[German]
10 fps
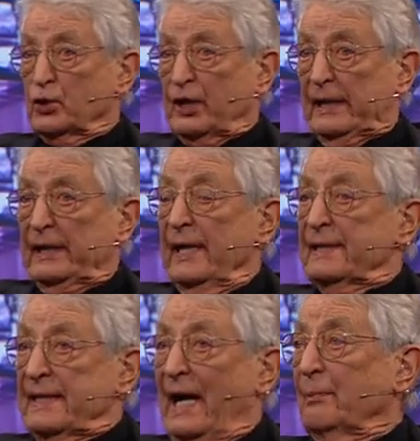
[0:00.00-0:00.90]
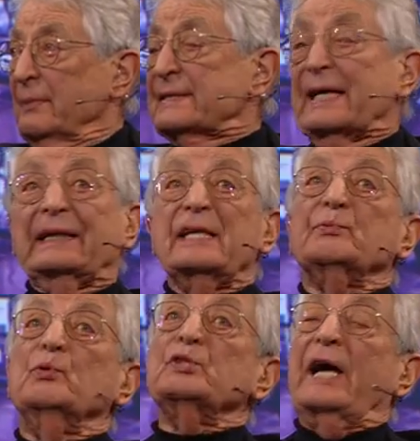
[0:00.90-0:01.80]
gestellt. Sie ich haben nicht. gesagt,
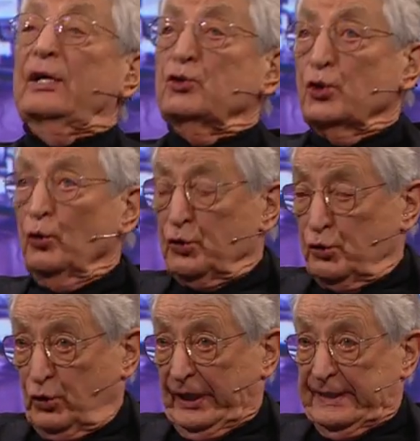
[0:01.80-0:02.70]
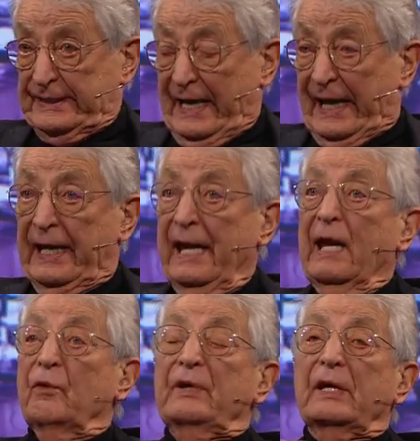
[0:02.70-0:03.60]
es muss ein Schlussstrich Hab sein. Habe ich nicht
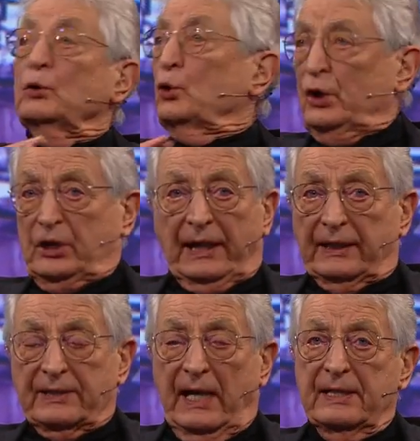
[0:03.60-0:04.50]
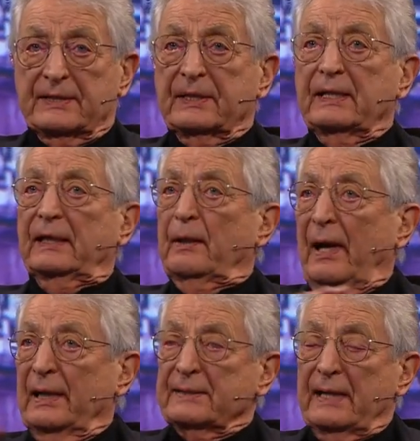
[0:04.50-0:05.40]
gemacht. Wir, ich das kann das alles zitieren, habe
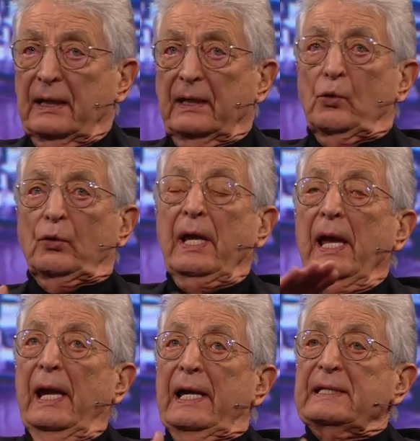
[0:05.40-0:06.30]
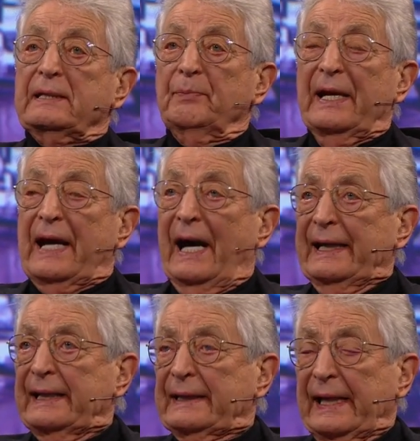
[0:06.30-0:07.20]
alles nachgeguckt. ich bin nicht.
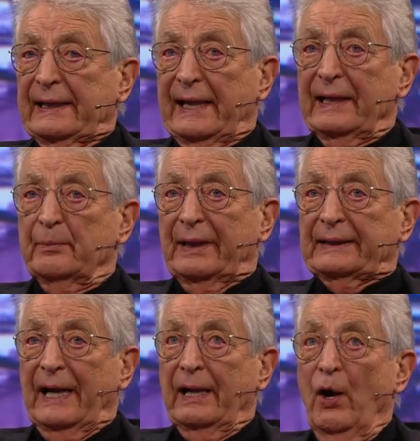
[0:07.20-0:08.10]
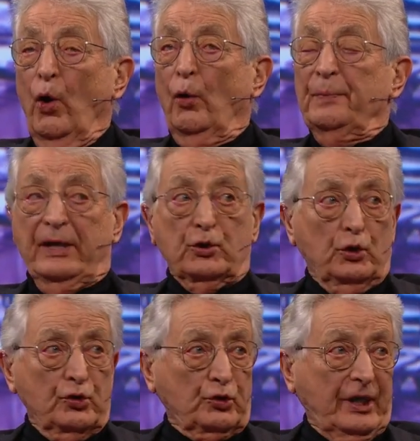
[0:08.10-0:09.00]
eingetreten eine Partei, um den
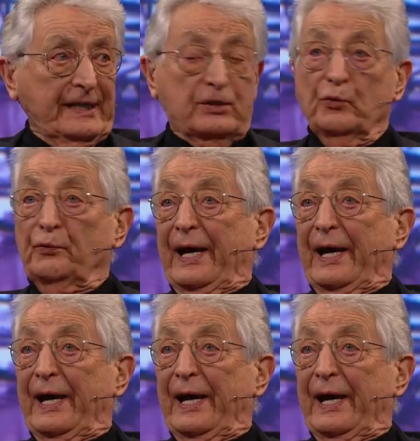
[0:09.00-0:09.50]
Schlussstrich zu